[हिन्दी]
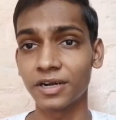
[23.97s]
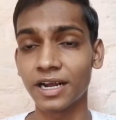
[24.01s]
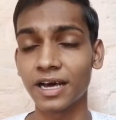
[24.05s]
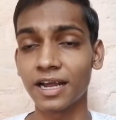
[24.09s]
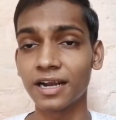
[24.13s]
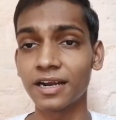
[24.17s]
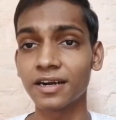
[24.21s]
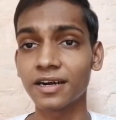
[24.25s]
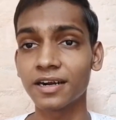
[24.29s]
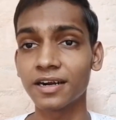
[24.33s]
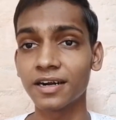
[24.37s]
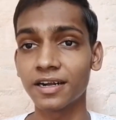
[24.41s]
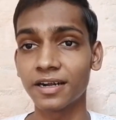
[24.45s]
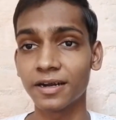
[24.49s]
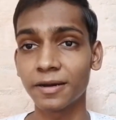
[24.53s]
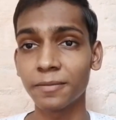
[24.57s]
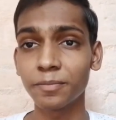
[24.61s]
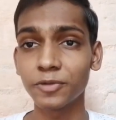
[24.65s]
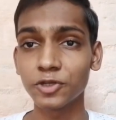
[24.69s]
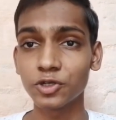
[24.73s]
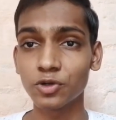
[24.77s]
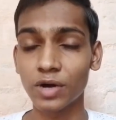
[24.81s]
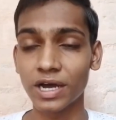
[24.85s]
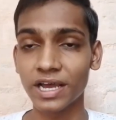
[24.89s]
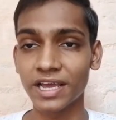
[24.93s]
डॉलर का
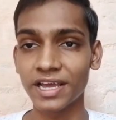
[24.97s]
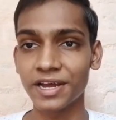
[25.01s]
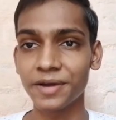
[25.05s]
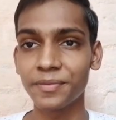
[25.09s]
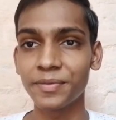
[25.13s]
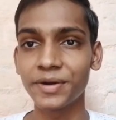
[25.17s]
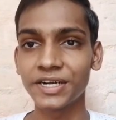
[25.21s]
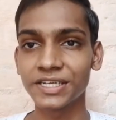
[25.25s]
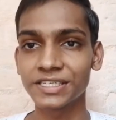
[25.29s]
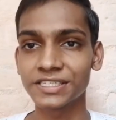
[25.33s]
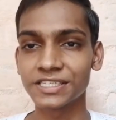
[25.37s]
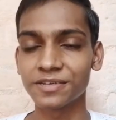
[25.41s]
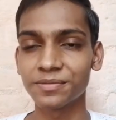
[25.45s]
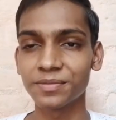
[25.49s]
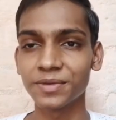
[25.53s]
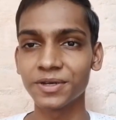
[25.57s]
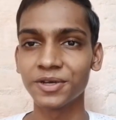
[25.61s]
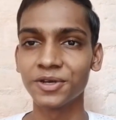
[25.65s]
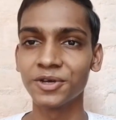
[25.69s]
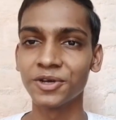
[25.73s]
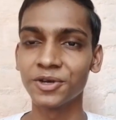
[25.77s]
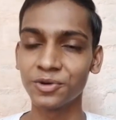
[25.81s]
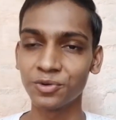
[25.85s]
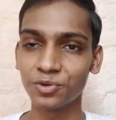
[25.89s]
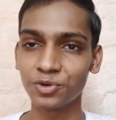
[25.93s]
डंप जो आया है बी में
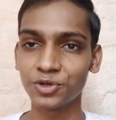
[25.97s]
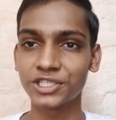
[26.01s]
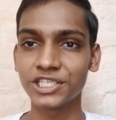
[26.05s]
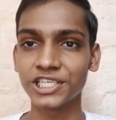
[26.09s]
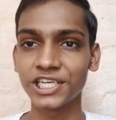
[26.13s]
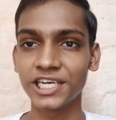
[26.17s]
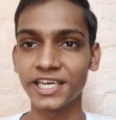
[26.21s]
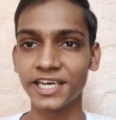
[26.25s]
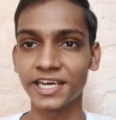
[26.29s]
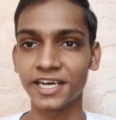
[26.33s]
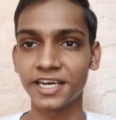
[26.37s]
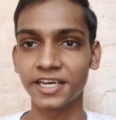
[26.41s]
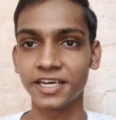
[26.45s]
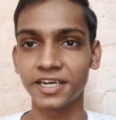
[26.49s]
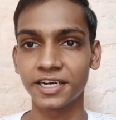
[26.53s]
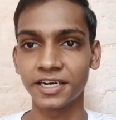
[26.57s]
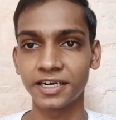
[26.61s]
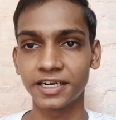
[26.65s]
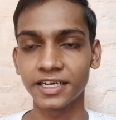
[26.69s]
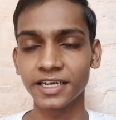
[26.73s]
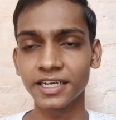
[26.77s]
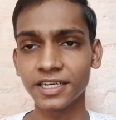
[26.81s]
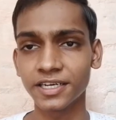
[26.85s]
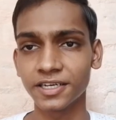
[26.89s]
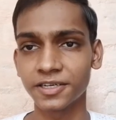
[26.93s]
वो इसीलिए आया है
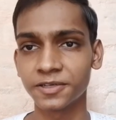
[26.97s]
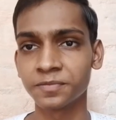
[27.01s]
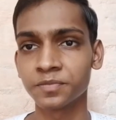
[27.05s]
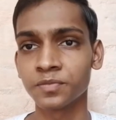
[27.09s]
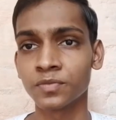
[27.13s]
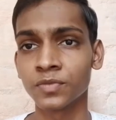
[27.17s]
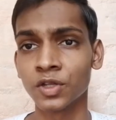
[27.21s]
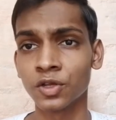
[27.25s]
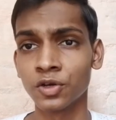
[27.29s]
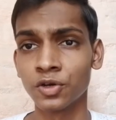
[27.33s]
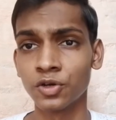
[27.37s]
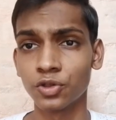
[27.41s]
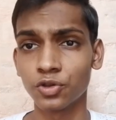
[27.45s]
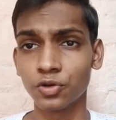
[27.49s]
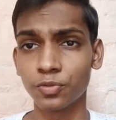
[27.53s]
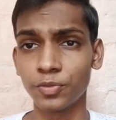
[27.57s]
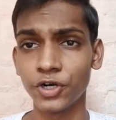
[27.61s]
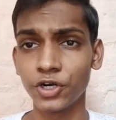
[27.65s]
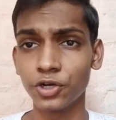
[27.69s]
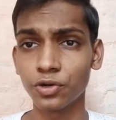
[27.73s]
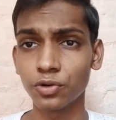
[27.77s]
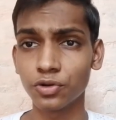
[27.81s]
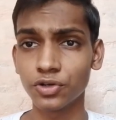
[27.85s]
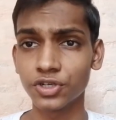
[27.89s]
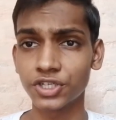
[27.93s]
ठीक है तो
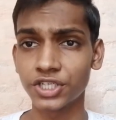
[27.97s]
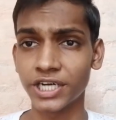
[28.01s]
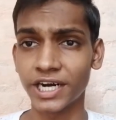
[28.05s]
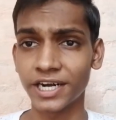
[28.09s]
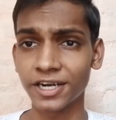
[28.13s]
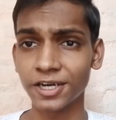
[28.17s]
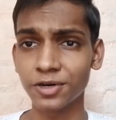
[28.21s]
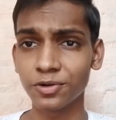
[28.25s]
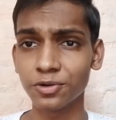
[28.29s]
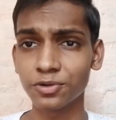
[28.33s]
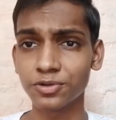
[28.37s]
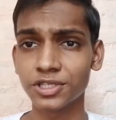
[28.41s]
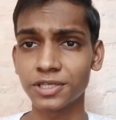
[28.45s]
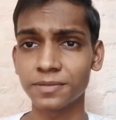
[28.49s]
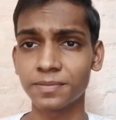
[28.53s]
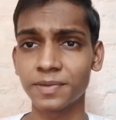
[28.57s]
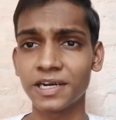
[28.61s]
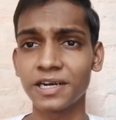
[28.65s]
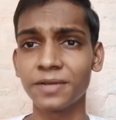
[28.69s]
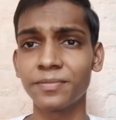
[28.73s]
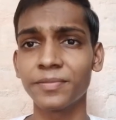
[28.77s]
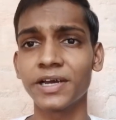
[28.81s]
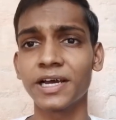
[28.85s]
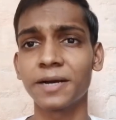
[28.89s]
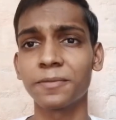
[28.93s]
वीडियो को स्टार्ट करूँ उससे
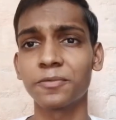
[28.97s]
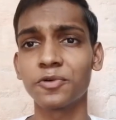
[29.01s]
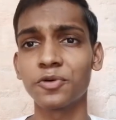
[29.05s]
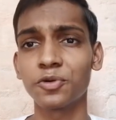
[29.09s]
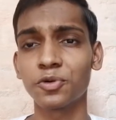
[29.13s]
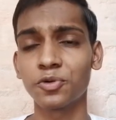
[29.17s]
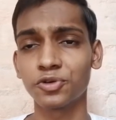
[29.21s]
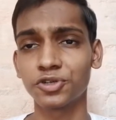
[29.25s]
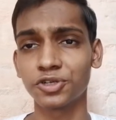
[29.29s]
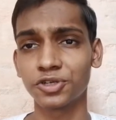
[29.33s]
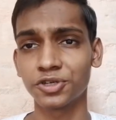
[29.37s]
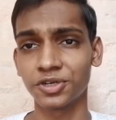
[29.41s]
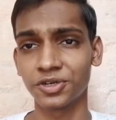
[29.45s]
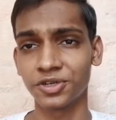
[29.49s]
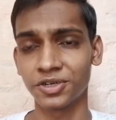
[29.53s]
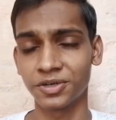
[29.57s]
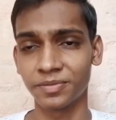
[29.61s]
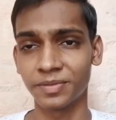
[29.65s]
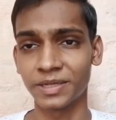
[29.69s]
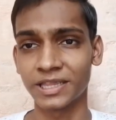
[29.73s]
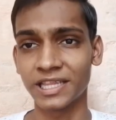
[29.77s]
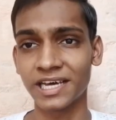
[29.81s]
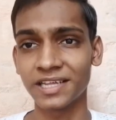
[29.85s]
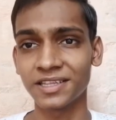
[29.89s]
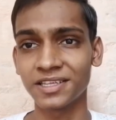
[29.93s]
पहले मैं आपको कुछ
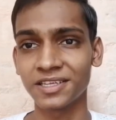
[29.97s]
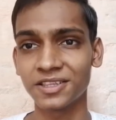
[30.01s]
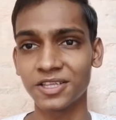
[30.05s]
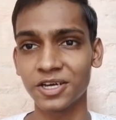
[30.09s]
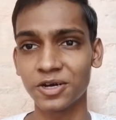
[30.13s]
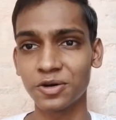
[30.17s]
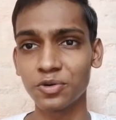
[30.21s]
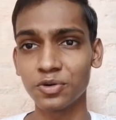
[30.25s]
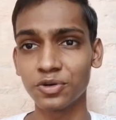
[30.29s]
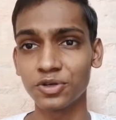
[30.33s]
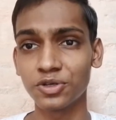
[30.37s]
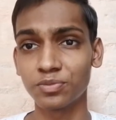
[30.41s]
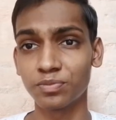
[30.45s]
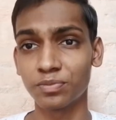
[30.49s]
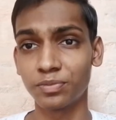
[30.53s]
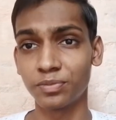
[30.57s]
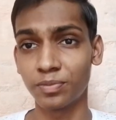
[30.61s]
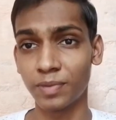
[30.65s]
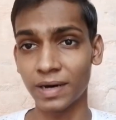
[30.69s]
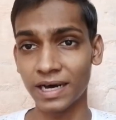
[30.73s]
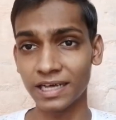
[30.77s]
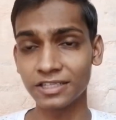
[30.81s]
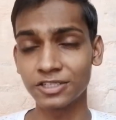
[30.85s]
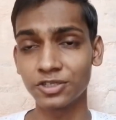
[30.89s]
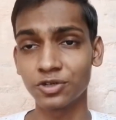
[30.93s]
बता देता हूँ
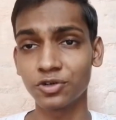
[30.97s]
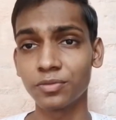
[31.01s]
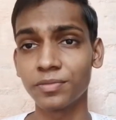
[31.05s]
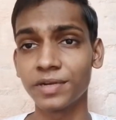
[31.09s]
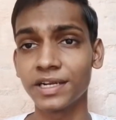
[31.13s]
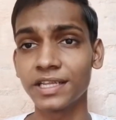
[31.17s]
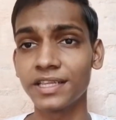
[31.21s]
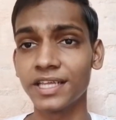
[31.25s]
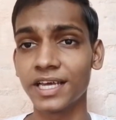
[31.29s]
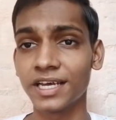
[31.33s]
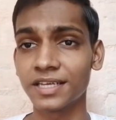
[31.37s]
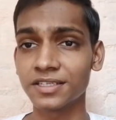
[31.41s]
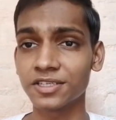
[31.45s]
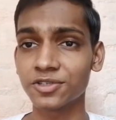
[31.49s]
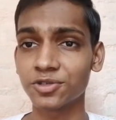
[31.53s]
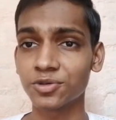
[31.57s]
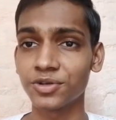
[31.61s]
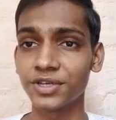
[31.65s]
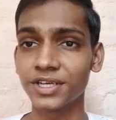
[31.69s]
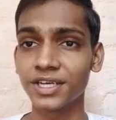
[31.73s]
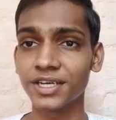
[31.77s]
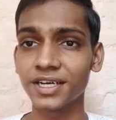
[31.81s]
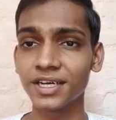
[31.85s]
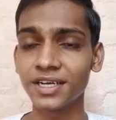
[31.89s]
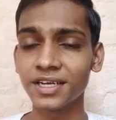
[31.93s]
बात जरूर मेरी ध्यान से
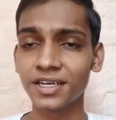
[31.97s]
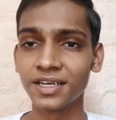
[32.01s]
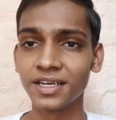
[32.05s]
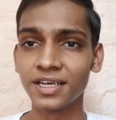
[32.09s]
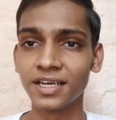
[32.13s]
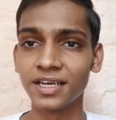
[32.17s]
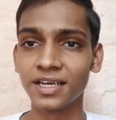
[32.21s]
सुनिएगा